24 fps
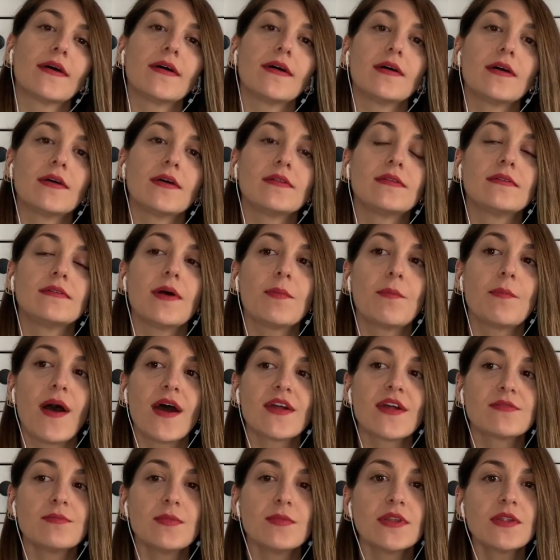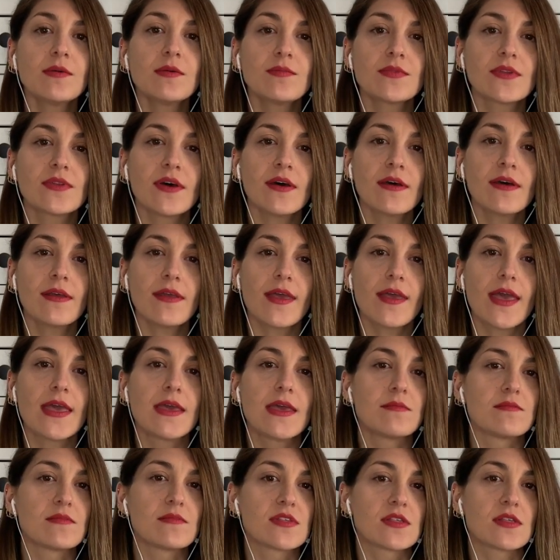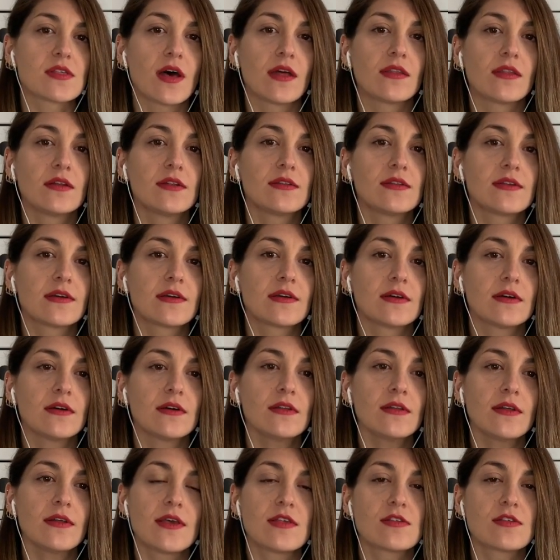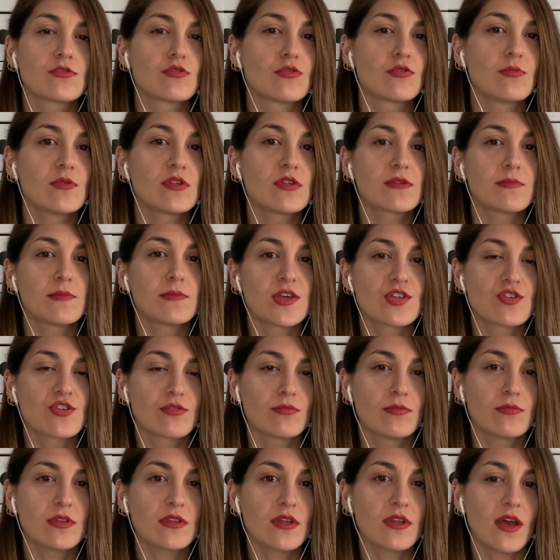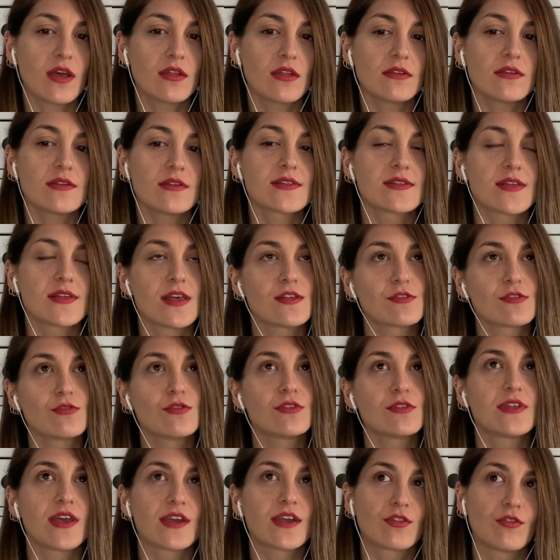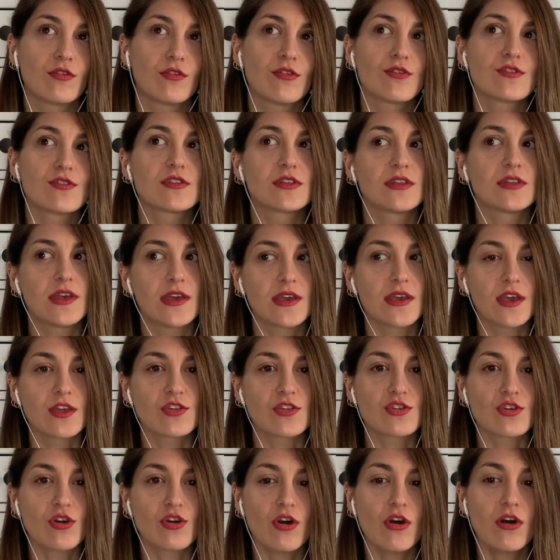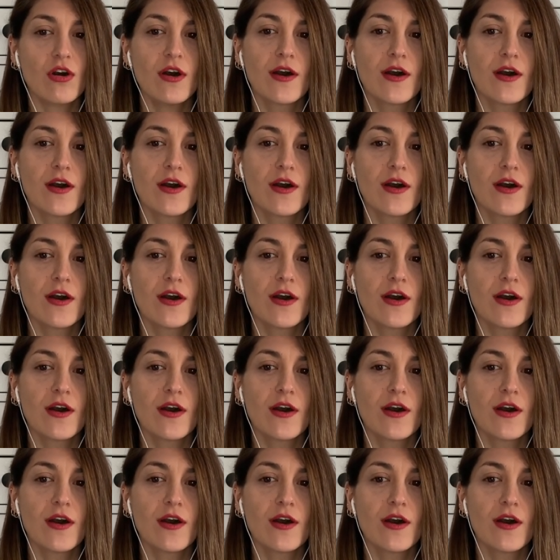Ee, departmanım da AIMS, Analytical Instruments Measurement and Sensor Technology diye geçiyor.